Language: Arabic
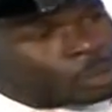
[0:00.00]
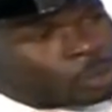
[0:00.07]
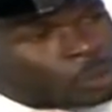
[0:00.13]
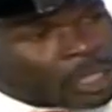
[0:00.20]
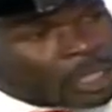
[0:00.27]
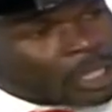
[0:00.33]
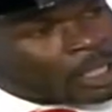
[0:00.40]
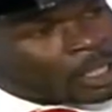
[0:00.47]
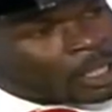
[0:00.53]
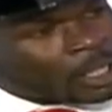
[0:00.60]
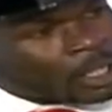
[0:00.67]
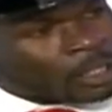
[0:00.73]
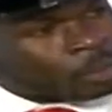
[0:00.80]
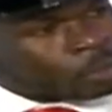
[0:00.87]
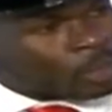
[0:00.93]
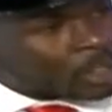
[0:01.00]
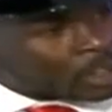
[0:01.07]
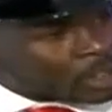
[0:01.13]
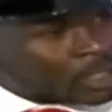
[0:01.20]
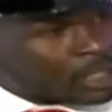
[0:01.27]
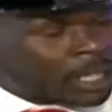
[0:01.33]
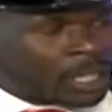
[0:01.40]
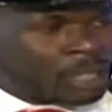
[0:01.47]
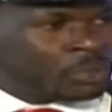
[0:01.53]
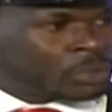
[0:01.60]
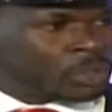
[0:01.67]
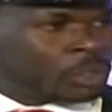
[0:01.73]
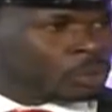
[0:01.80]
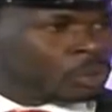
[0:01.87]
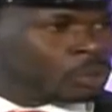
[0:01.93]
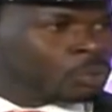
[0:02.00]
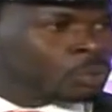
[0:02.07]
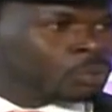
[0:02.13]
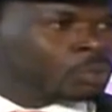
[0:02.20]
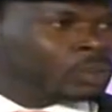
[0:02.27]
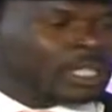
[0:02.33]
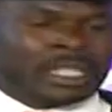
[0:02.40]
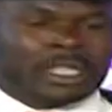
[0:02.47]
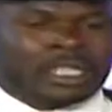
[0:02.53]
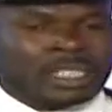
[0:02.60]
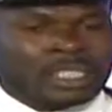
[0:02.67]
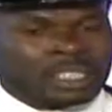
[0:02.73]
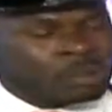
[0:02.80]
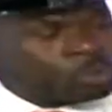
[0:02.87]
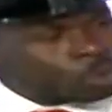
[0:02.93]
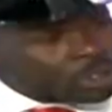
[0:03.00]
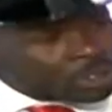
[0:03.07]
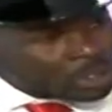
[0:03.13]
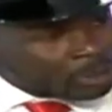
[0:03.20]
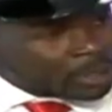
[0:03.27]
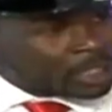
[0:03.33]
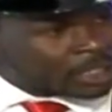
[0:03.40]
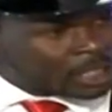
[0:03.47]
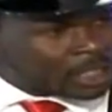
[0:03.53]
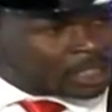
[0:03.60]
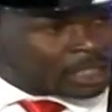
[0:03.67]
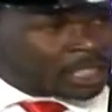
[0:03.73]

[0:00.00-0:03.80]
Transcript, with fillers: ولا المواطنين عارفينهم يعني الا المنظمات هي الجهه